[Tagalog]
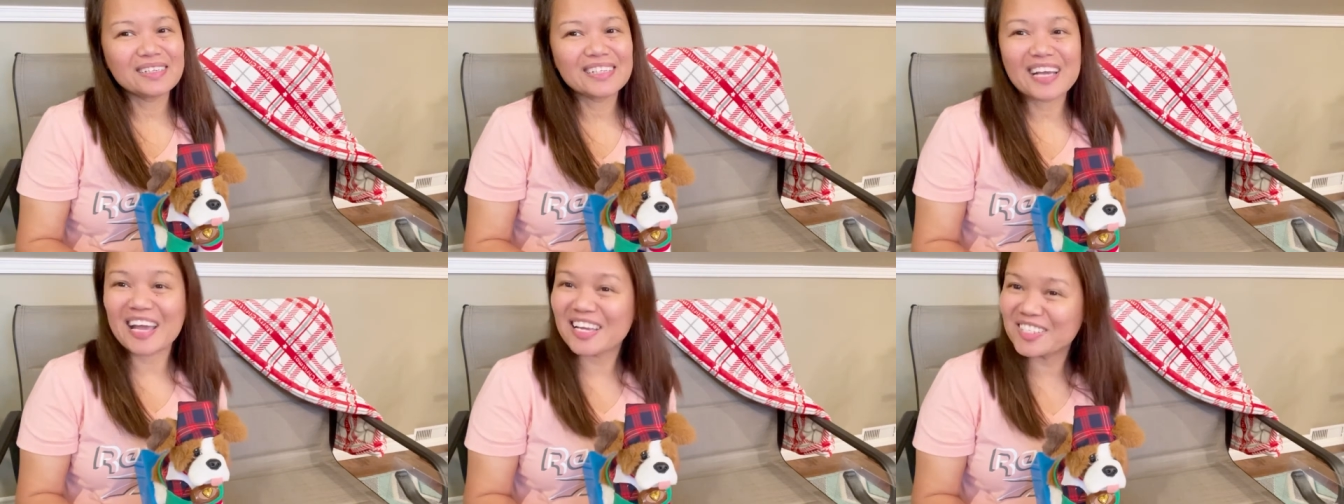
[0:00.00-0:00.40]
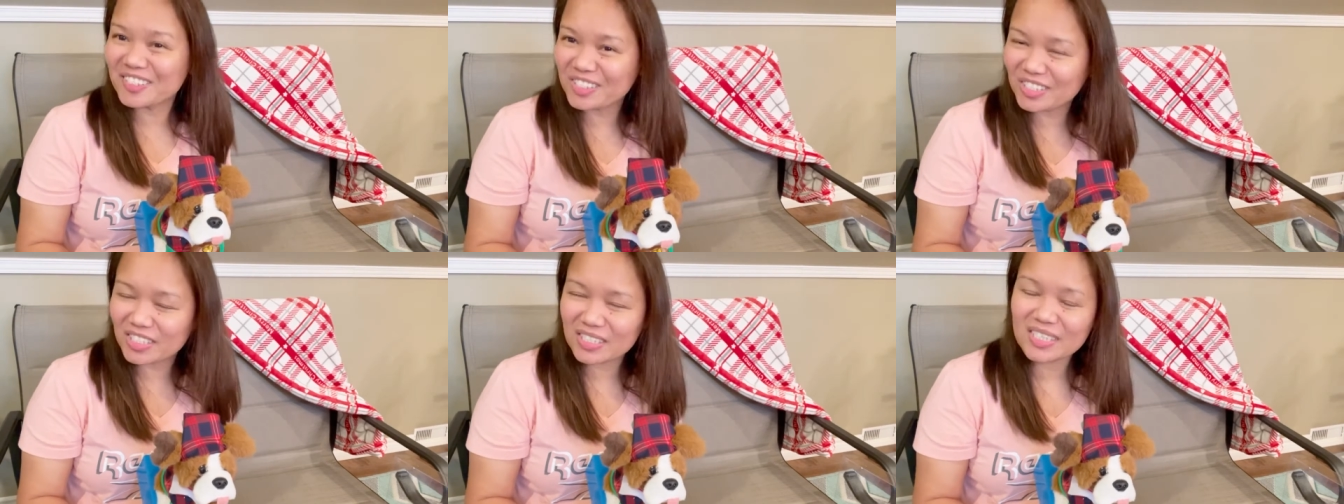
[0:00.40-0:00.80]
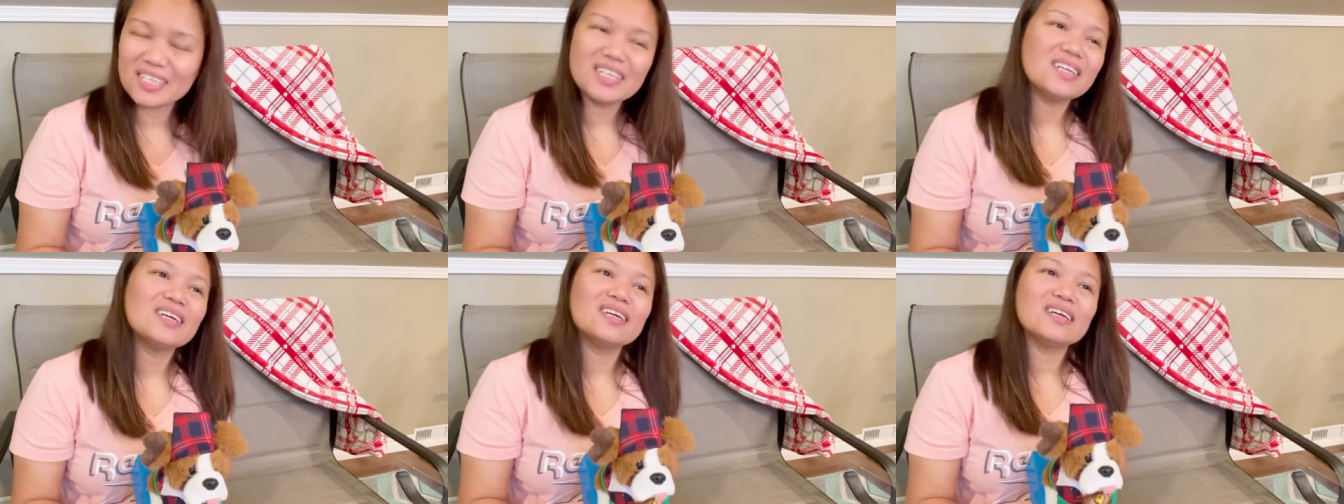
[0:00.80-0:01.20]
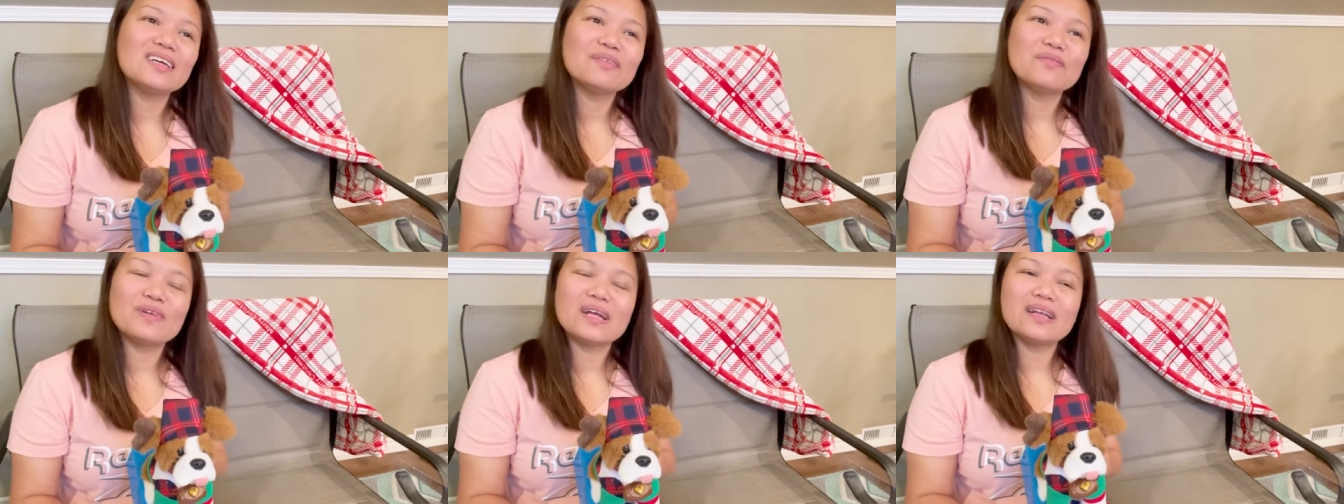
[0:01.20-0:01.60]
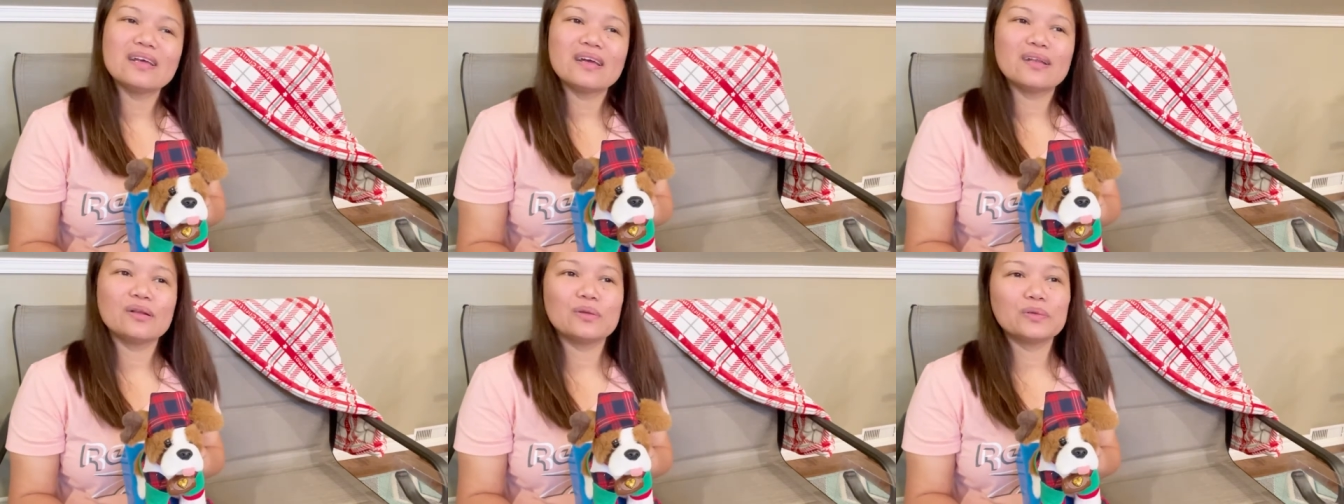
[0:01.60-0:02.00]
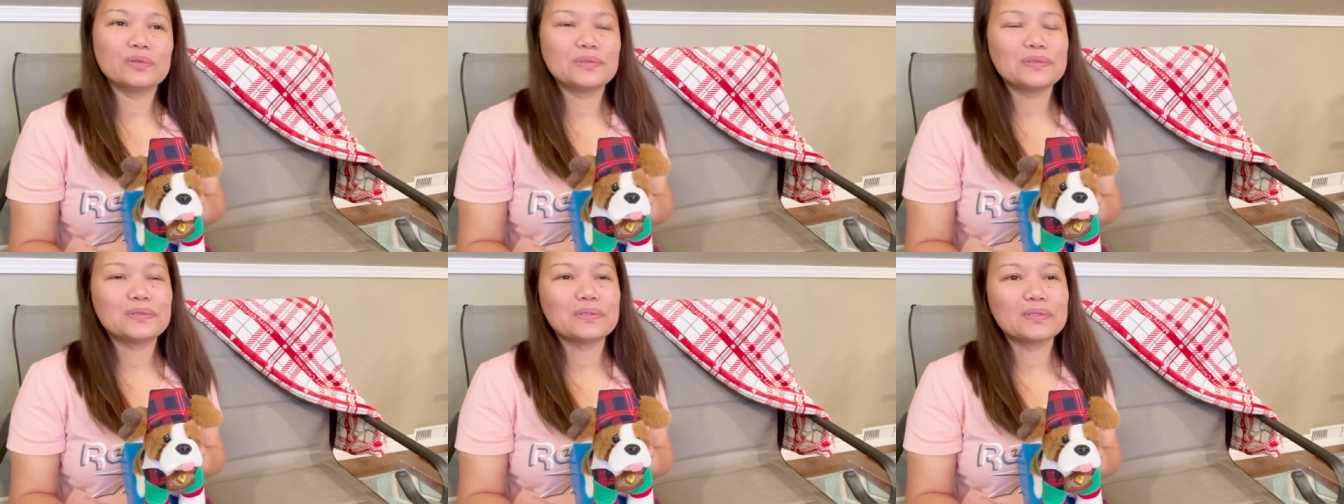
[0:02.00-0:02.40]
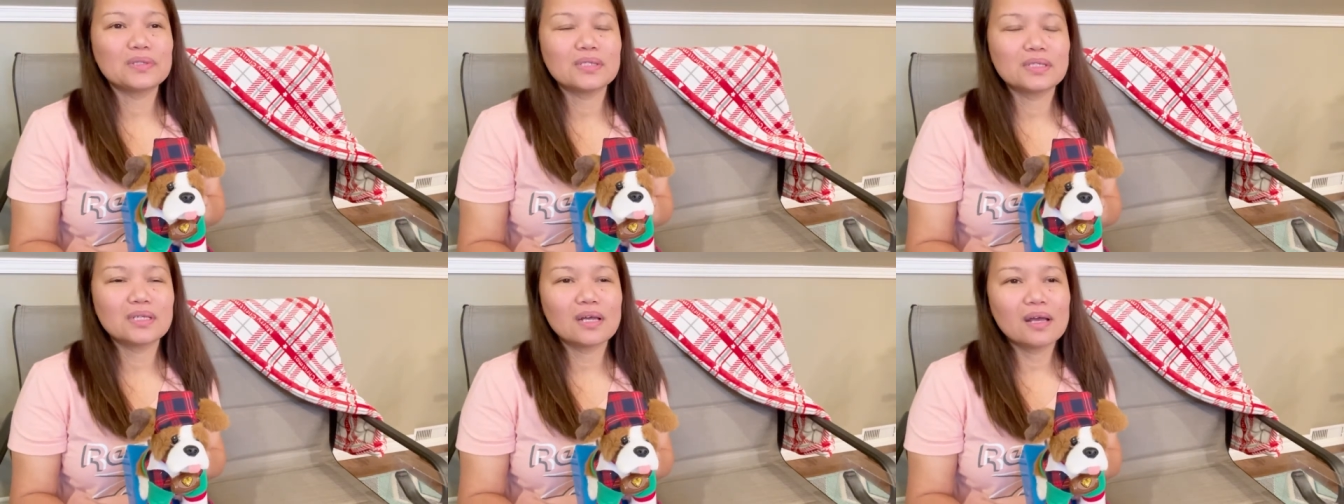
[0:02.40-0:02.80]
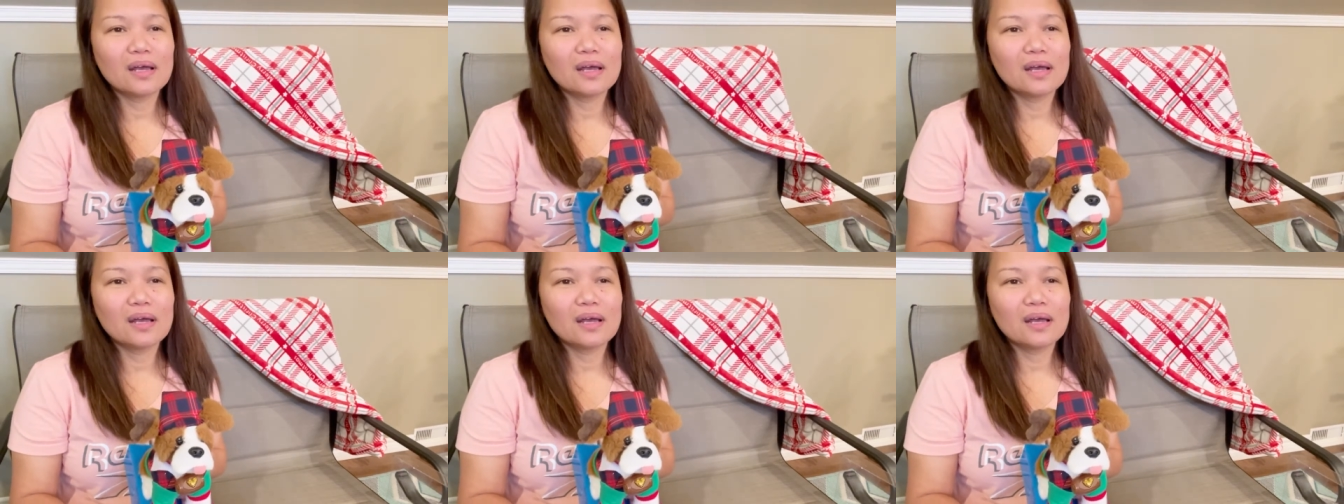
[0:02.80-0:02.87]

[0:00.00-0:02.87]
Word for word: Kay Jing Luz,